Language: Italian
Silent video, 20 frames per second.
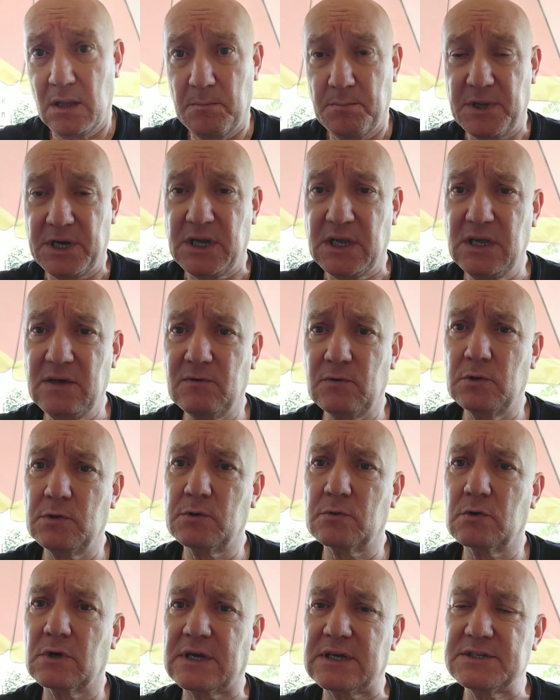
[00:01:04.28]
Perché
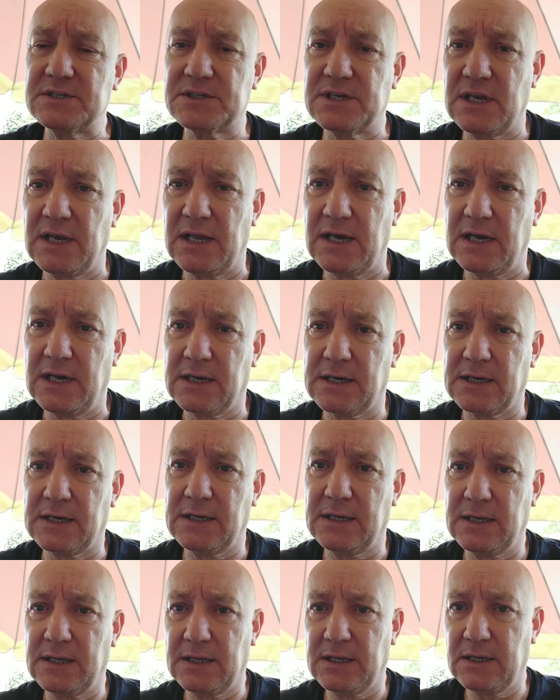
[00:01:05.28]
vogliono
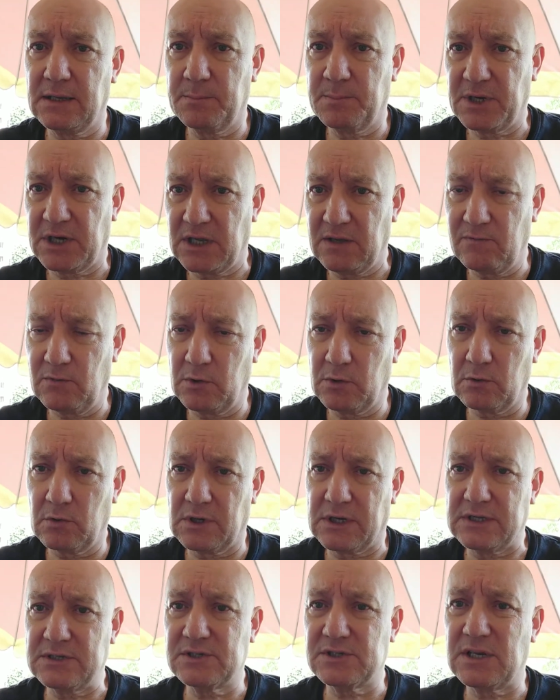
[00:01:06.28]
cancellare, perché vogliono
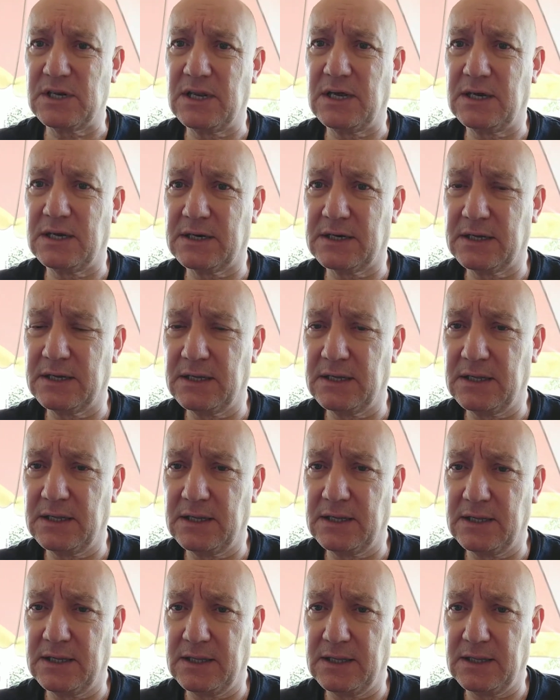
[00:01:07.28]

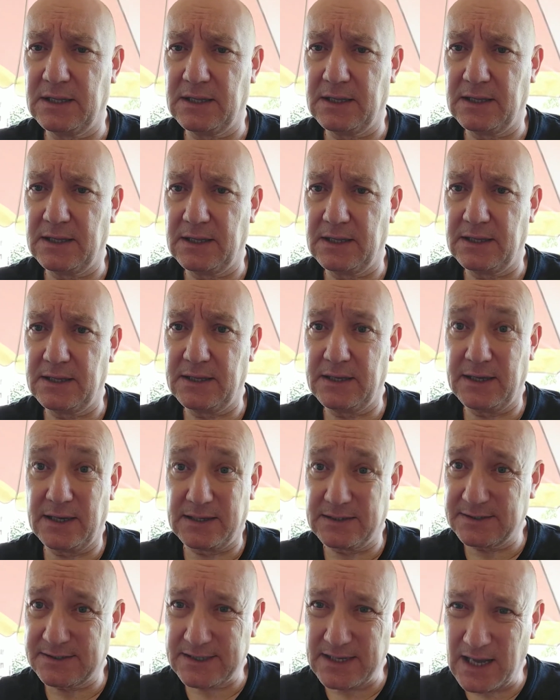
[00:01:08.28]
cancellare gli
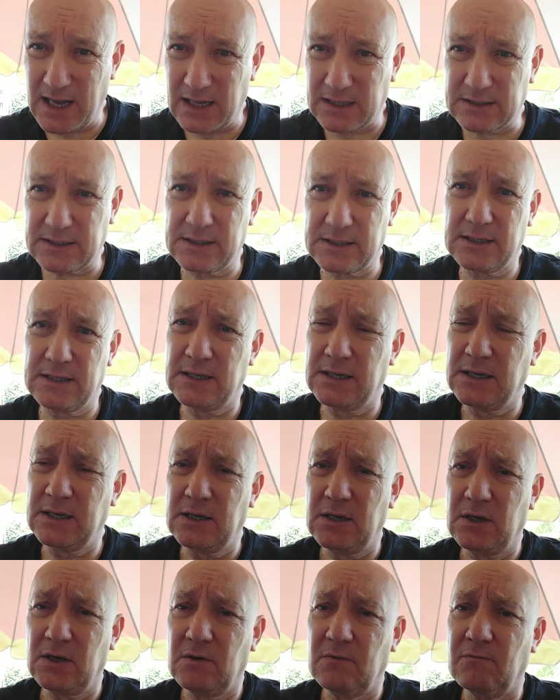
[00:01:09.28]
anziani?
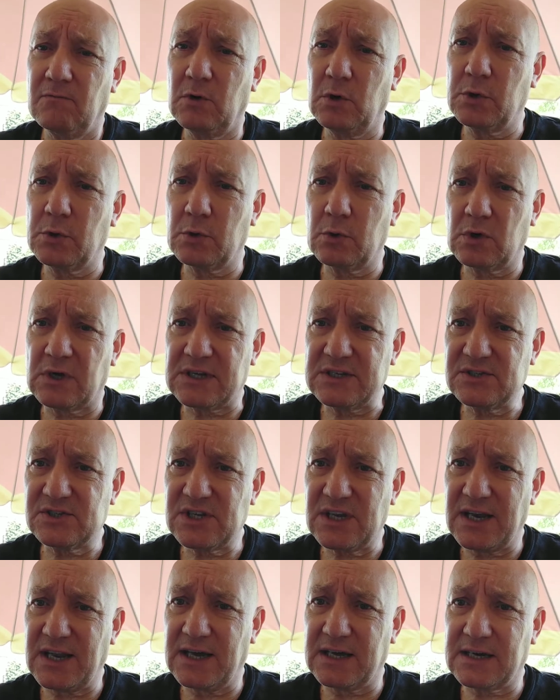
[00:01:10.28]
Vogliono
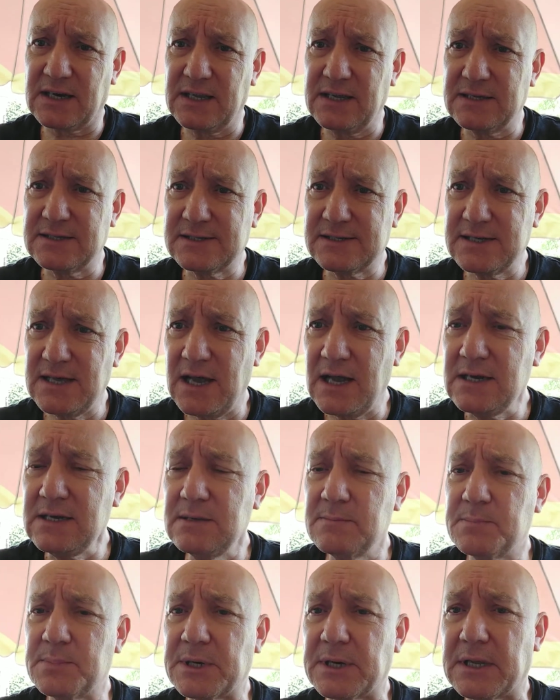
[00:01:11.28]
cancellare gli
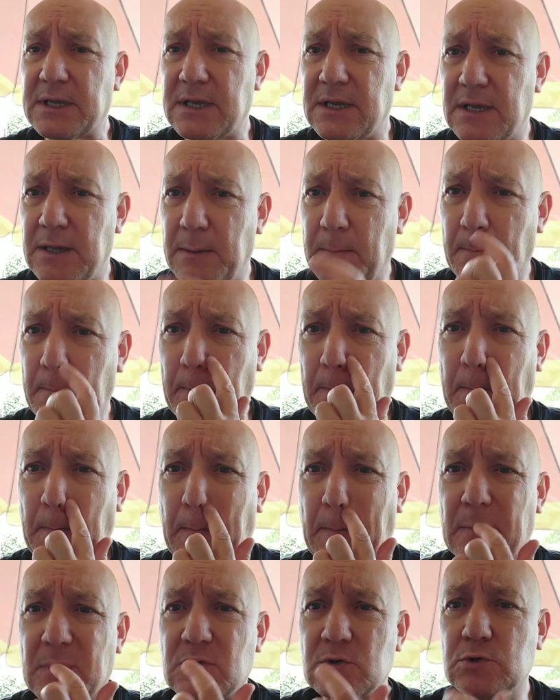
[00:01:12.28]
anziani perché
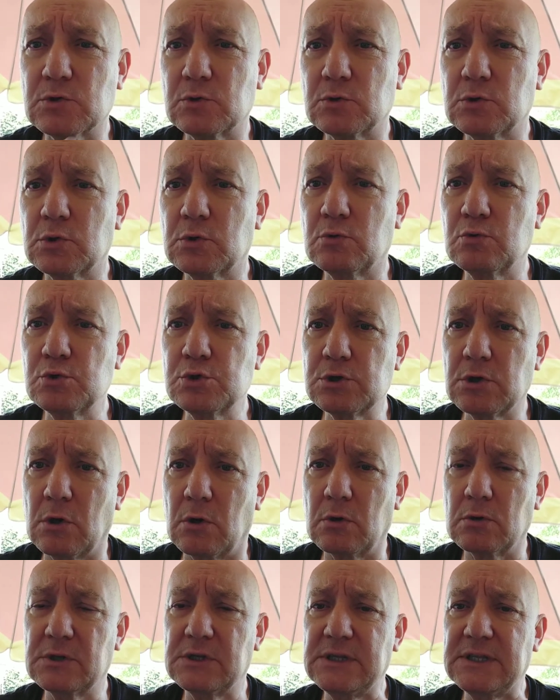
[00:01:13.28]
sono i
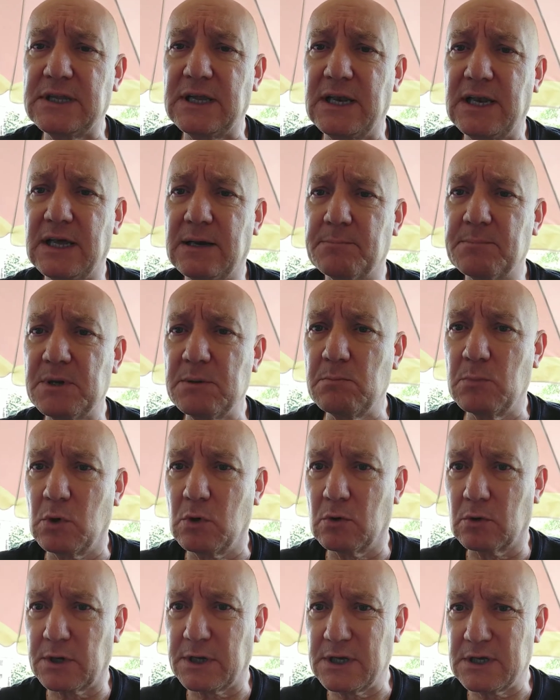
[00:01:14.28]
custodi della
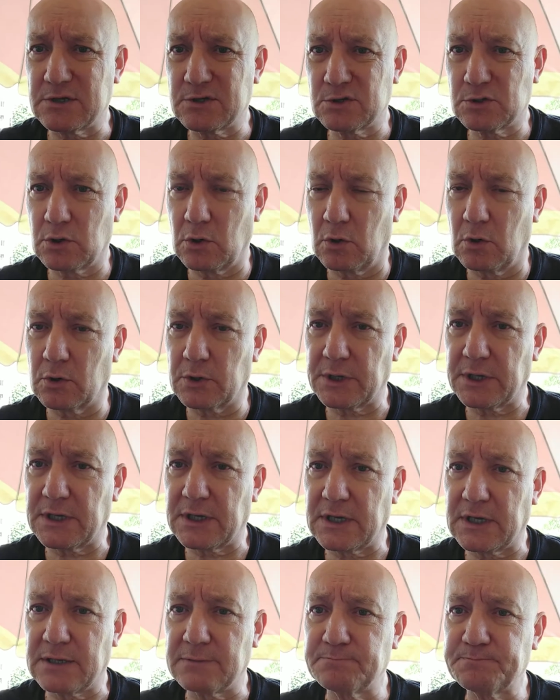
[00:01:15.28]
memoria
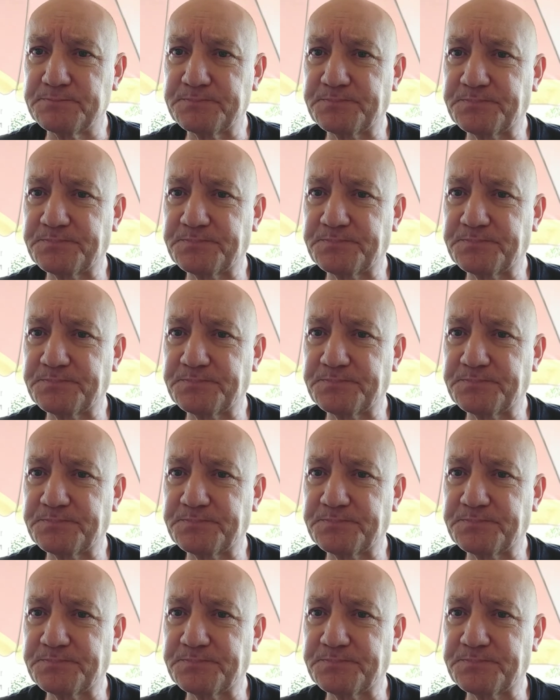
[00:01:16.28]
storica,